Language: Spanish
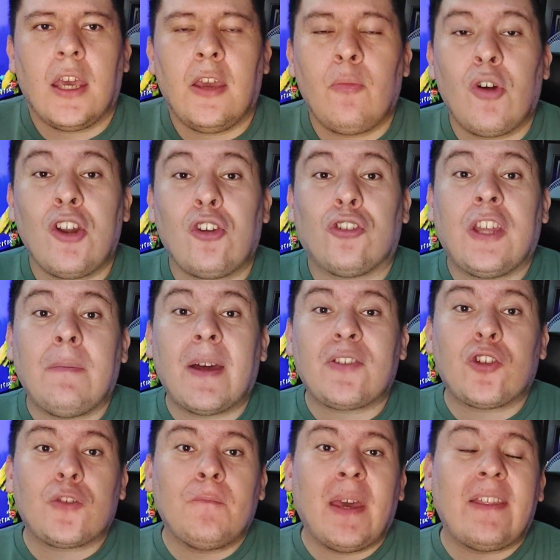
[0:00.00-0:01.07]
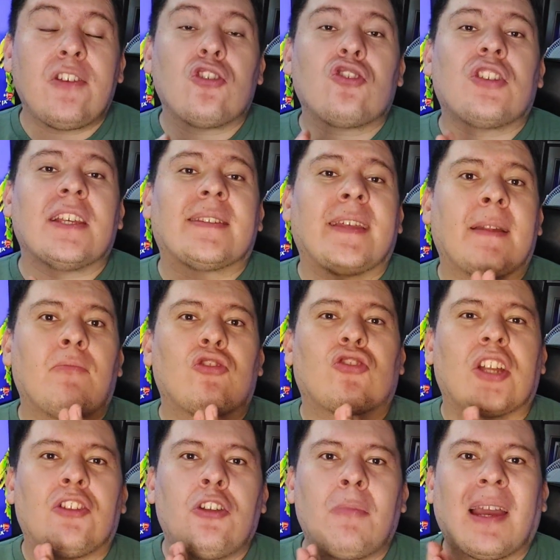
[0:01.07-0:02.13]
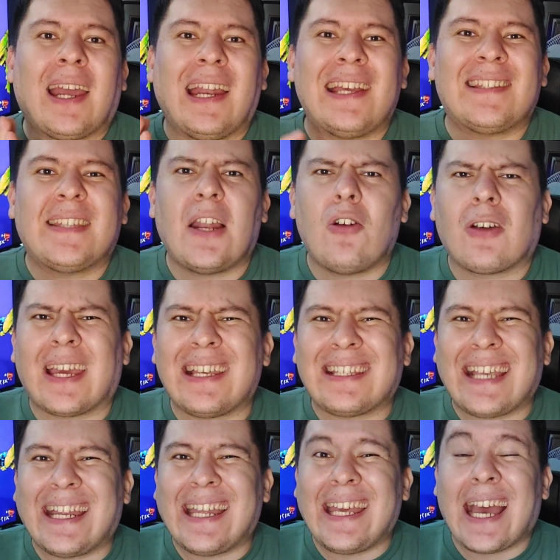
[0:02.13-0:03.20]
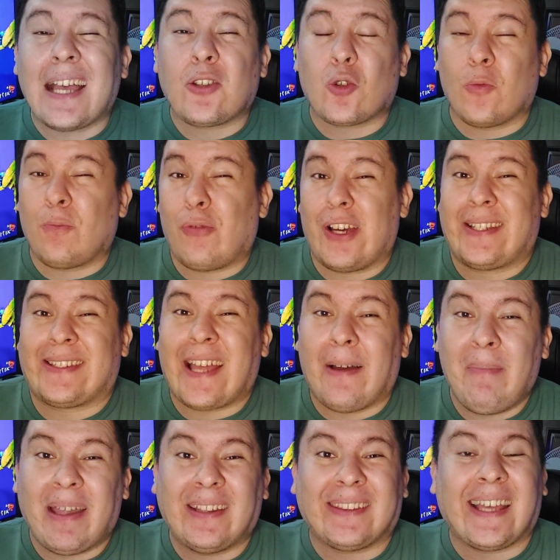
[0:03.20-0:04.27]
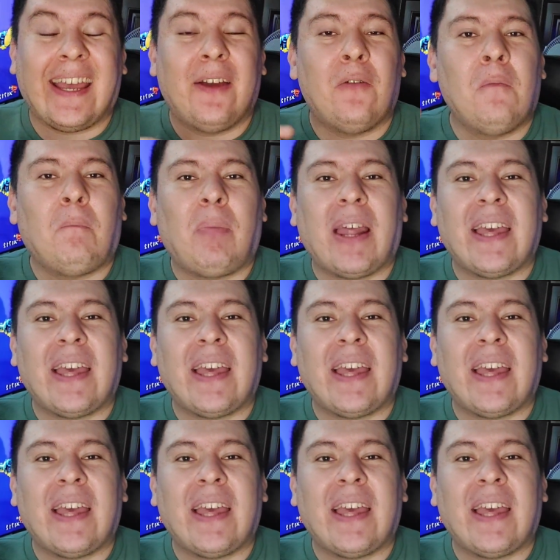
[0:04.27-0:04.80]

Y bueno, diversos medios están mostrando imágenes de lo que sería supuestamente un